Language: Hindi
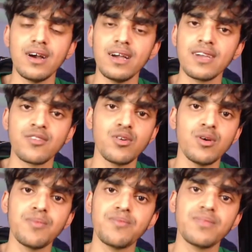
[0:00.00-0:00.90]
एक तो
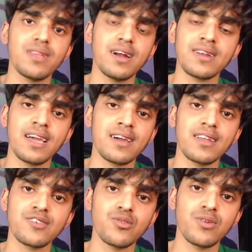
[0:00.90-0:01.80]
अटैक
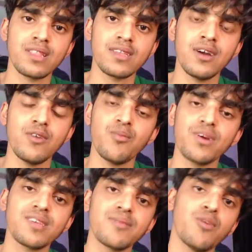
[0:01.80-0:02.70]
करना शुरू कर दिया ऊपर
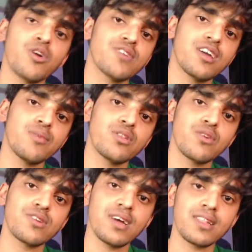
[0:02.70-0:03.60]
से बहुत सारे बंदों
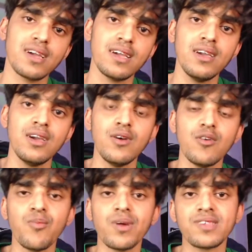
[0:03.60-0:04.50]
के साथ आए
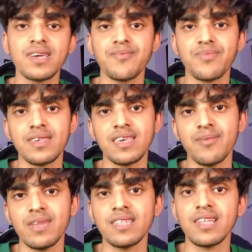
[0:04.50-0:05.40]
ऊपर से ये
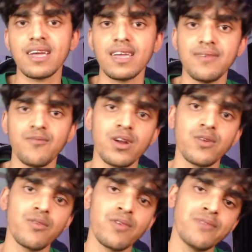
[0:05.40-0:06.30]
भी नहीं था कि वन
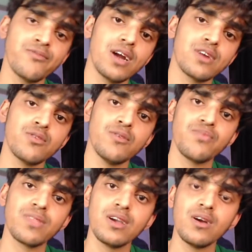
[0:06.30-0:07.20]
ऑन वन फाइट हो
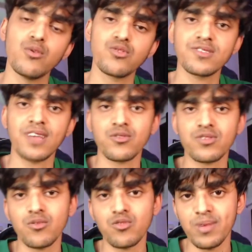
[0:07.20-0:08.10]
उसके साथ
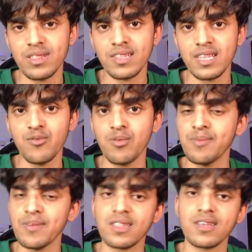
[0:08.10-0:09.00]
उसके कुछ बंदे थे वो भी
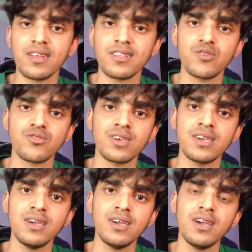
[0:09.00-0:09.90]
मदद कर रहे थे उसकी
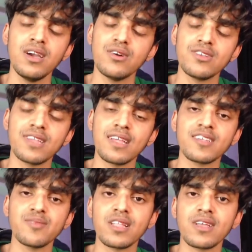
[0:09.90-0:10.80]
इस तरीके
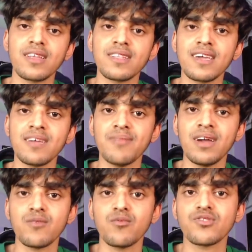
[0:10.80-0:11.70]
से मदद कर रहे थे कि
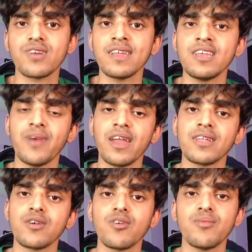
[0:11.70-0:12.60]
मैं कुछ कर ही नहीं पा रहा
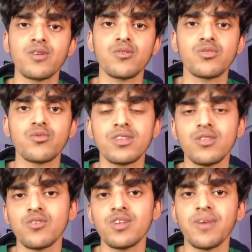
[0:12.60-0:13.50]
था क्योंकि मेरे को दो तीन
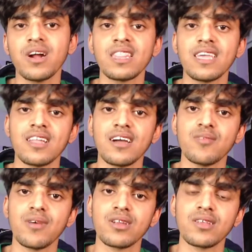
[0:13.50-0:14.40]
लोगों ने पकड़ लिया था अगल
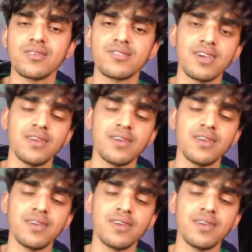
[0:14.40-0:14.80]
बगल से